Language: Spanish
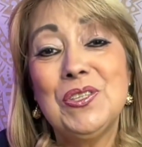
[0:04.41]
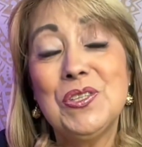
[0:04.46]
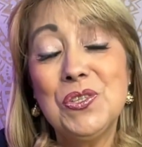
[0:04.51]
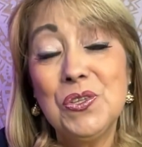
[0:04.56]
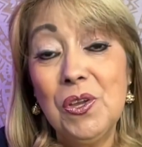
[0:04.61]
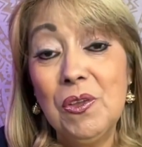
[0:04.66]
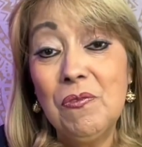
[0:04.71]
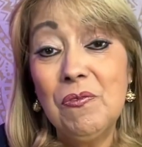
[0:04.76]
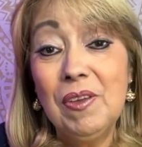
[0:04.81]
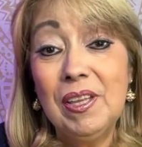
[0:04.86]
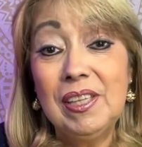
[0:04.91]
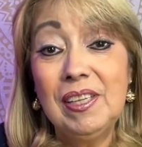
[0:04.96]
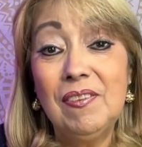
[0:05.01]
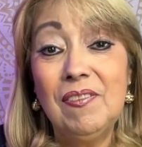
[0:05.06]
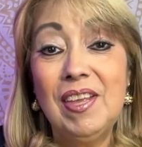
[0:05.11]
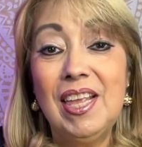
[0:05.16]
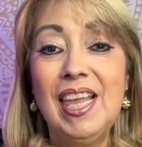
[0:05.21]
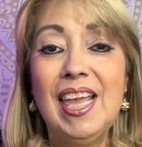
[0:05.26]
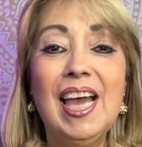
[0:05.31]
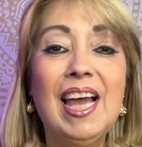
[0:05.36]
Soy Betty
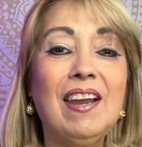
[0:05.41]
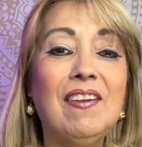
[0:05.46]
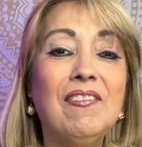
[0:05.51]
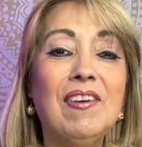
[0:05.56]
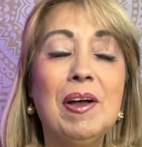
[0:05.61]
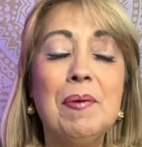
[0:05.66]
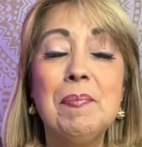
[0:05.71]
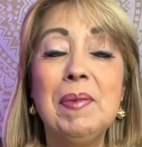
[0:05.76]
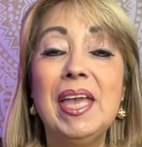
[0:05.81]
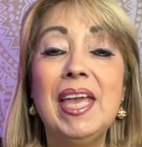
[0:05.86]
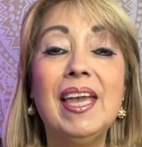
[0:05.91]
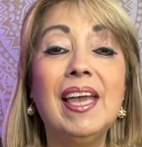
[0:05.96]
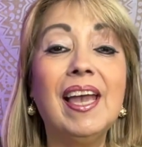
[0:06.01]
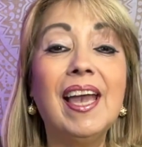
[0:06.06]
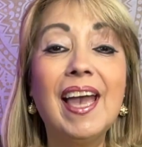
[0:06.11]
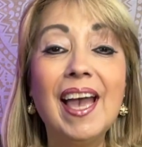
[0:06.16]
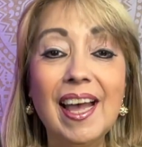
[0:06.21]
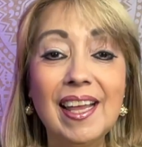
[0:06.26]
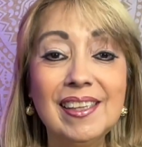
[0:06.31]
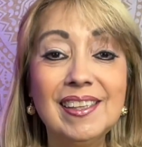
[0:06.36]
Villalba, me
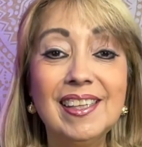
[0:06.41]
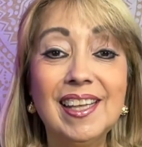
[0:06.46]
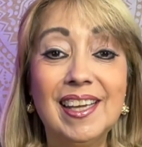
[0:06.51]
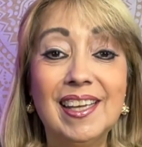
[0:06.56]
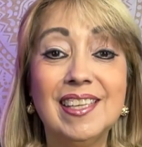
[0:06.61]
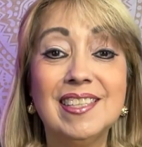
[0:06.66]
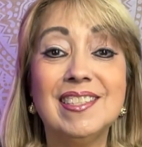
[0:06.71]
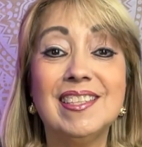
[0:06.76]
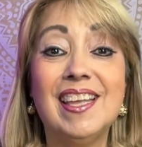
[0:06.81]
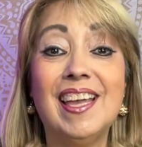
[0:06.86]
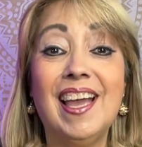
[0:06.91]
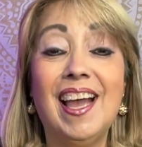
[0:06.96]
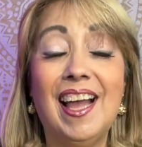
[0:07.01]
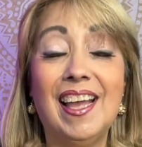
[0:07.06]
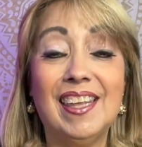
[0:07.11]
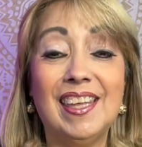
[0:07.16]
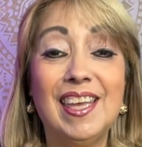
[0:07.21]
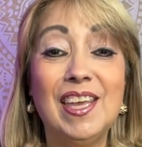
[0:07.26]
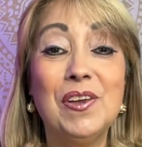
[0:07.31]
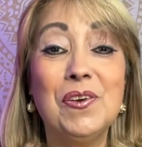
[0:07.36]
encanta que estés
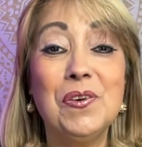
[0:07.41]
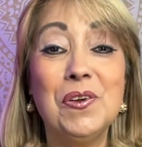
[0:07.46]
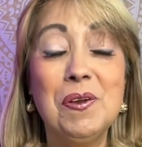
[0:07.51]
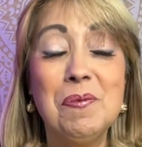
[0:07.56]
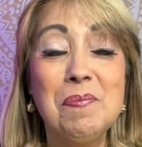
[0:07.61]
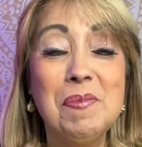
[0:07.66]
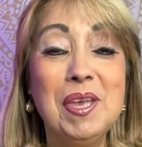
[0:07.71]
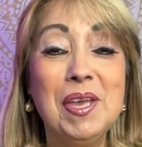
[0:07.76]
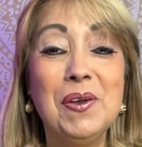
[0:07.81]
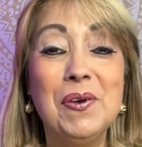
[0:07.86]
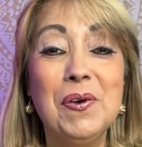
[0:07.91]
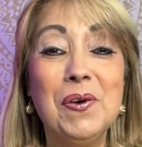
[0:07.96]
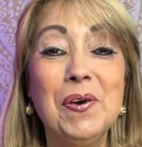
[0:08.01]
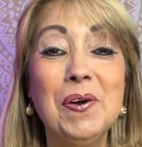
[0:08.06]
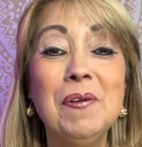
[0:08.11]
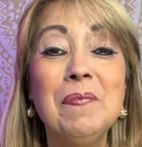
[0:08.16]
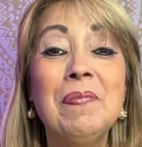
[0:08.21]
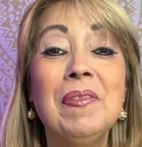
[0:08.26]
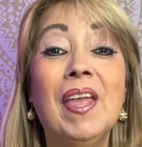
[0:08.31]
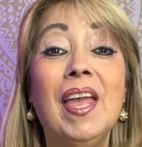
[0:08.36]
aquí
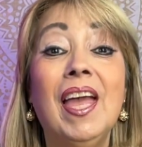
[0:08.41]
conmigo